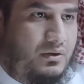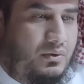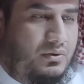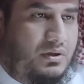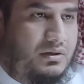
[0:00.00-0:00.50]

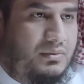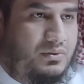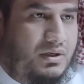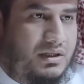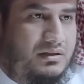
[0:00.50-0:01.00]
وهناك من
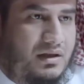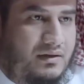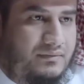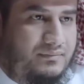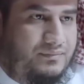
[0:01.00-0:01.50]
هو
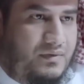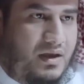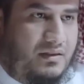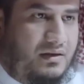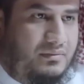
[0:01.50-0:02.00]
كالداء
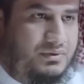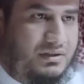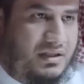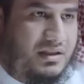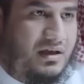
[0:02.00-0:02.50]
هذا لابد
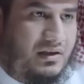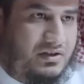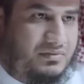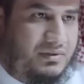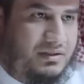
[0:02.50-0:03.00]
أن
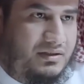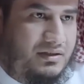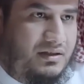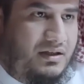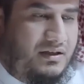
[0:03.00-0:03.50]
تتخلص منه
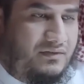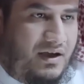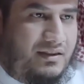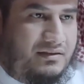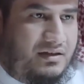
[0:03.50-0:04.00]

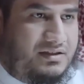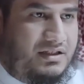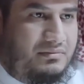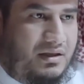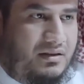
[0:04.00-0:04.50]
فهذا
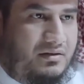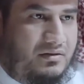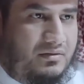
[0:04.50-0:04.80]
التقسيم أيضا